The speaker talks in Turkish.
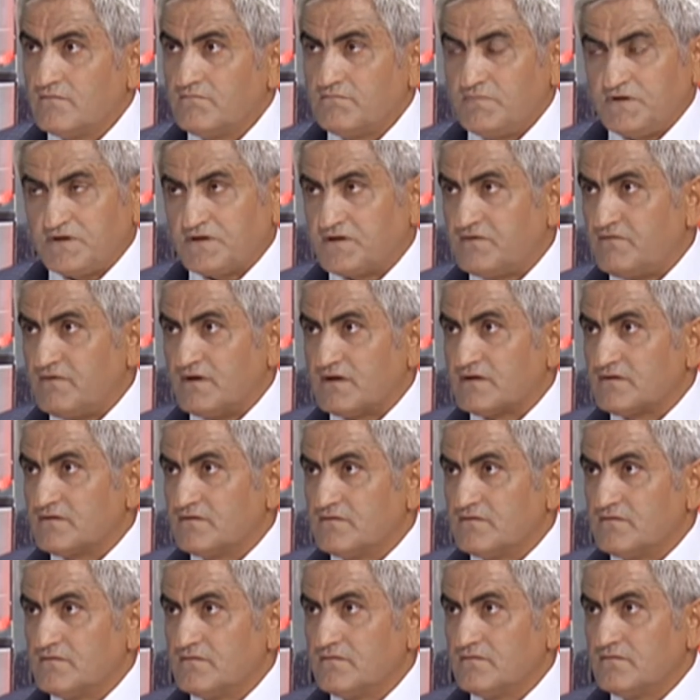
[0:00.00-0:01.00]
Bitki var
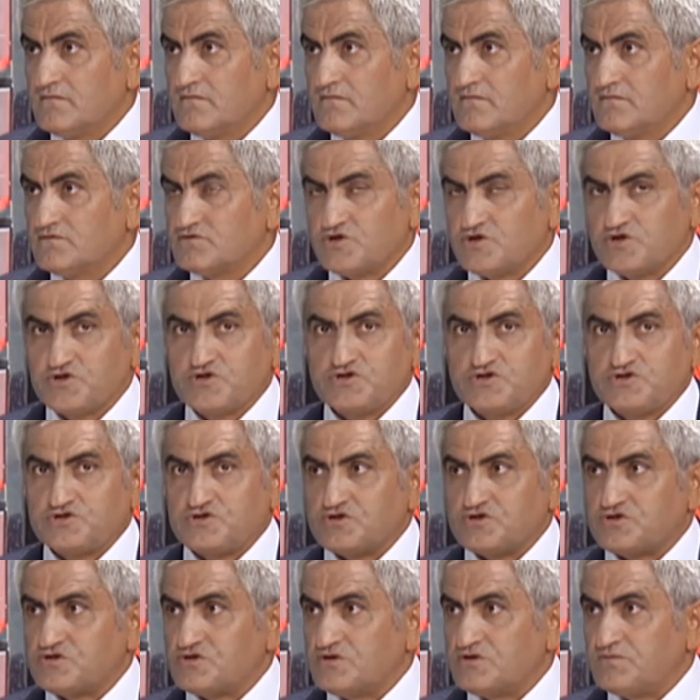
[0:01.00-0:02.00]
çeşit
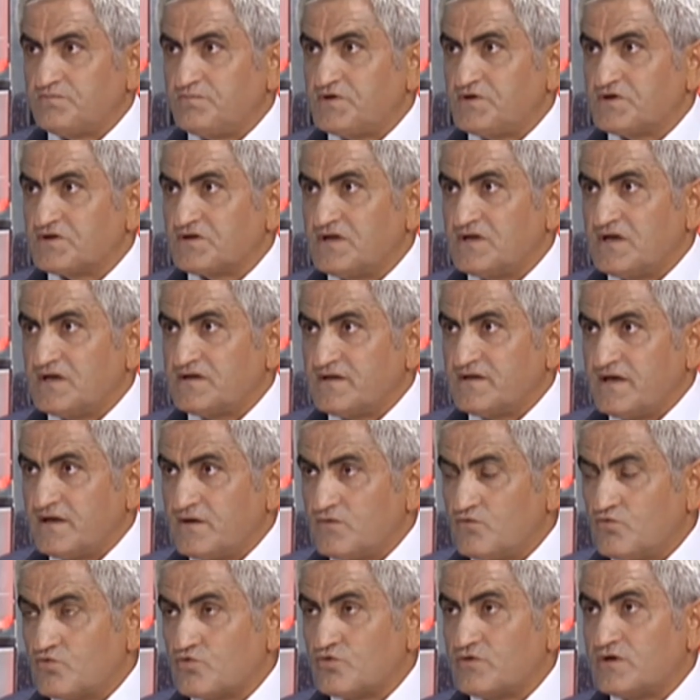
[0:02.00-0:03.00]
çeşit bitkilerden
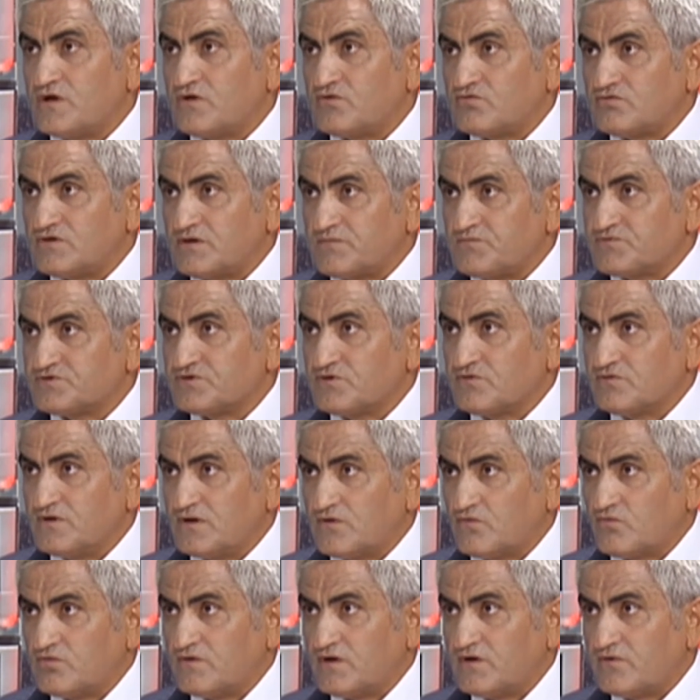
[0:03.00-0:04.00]
ürünler üretmişler.
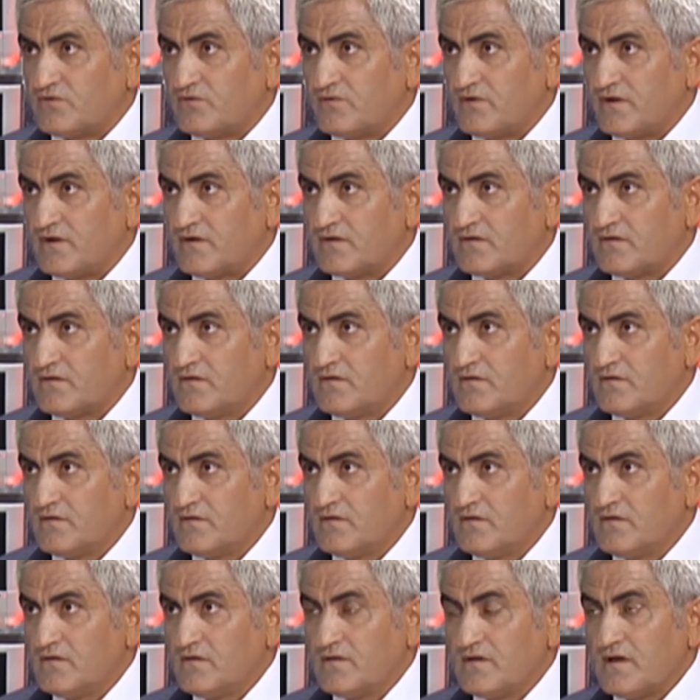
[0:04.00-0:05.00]
Onları kullanıyorlar.
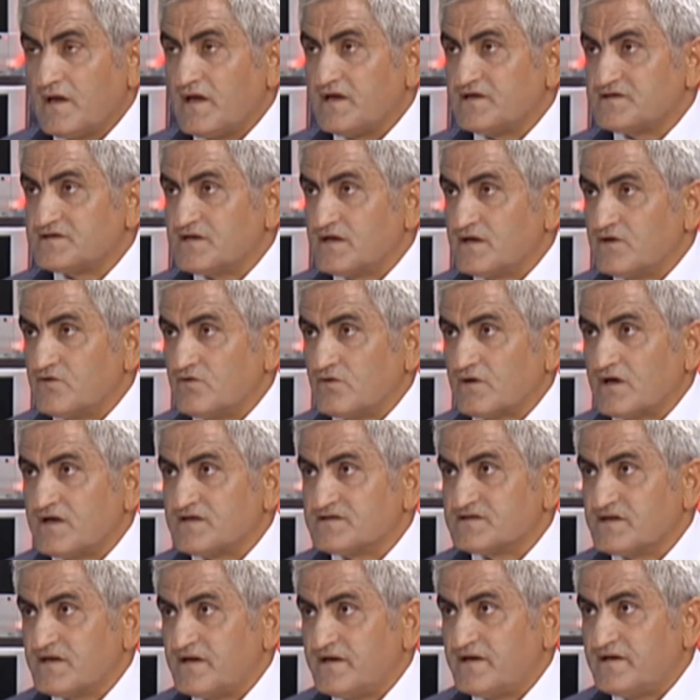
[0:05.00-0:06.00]
Eczane yok.
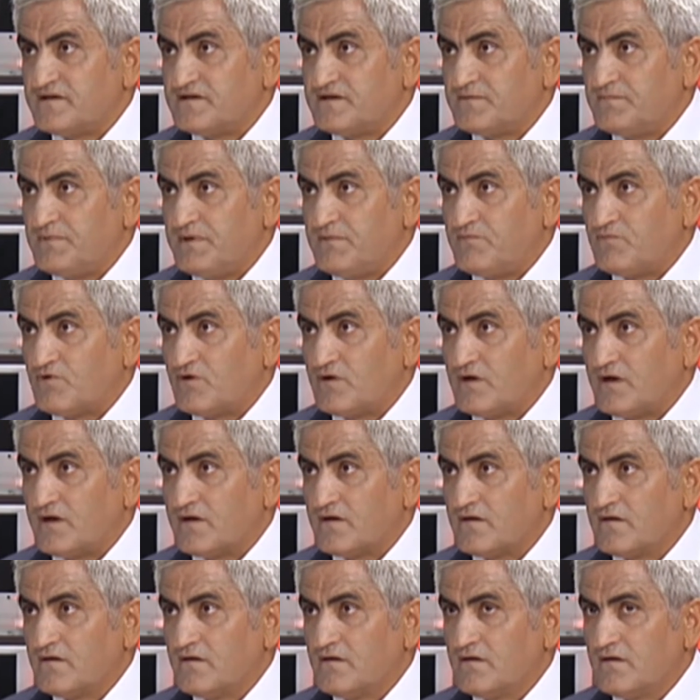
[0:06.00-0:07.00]
Eczane nedir bilmiyorlar.
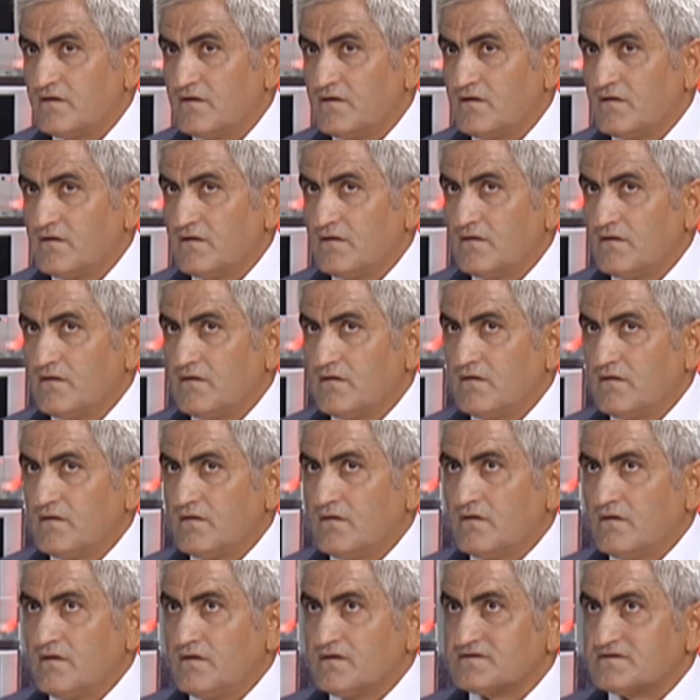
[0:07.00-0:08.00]

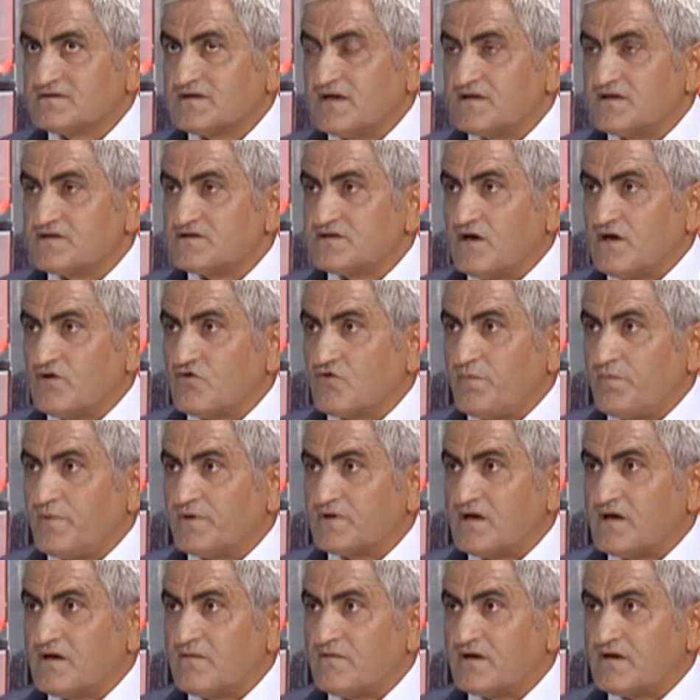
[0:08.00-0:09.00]
Sadece
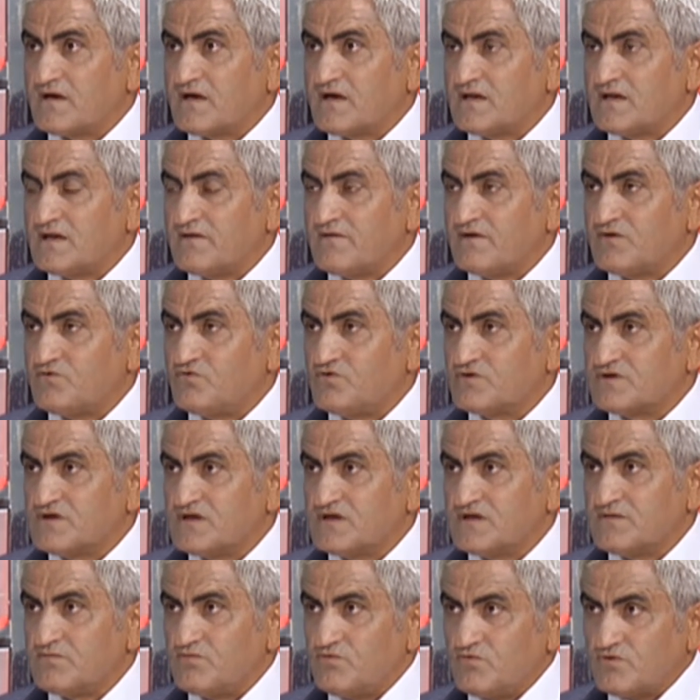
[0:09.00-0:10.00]
Avrupa'da, Amerika'da ve
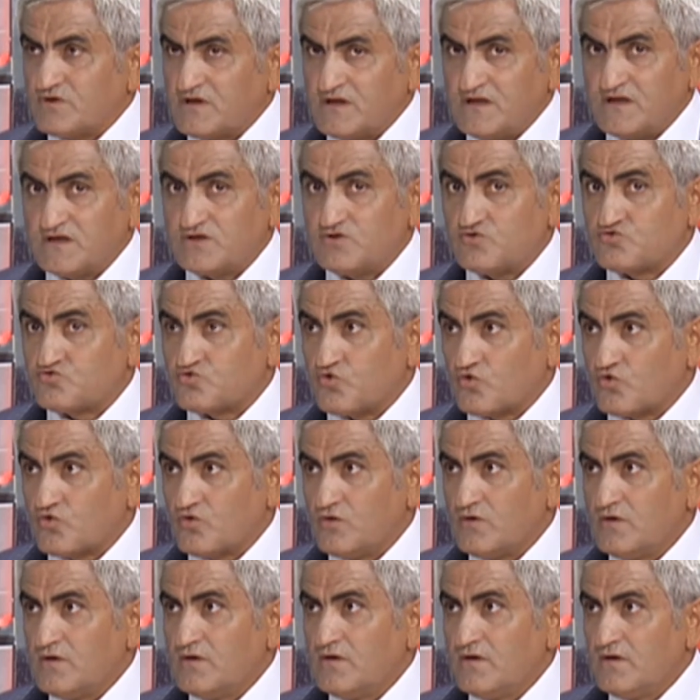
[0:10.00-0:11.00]
Türkiye gibi ülkelerde çok
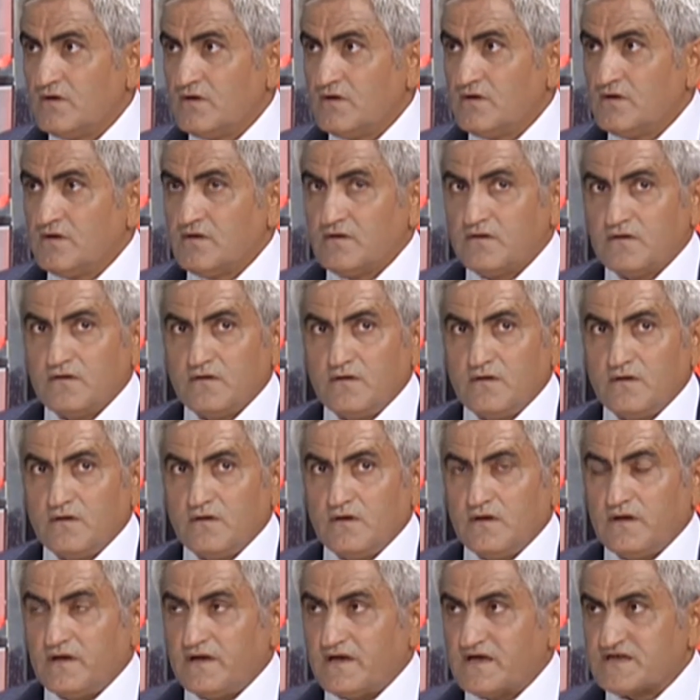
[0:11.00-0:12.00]

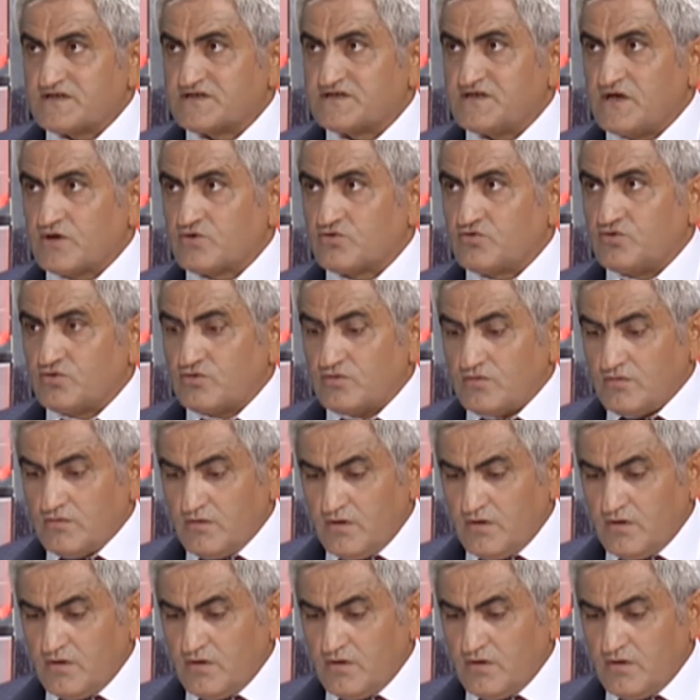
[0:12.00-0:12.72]
ilaç sektörü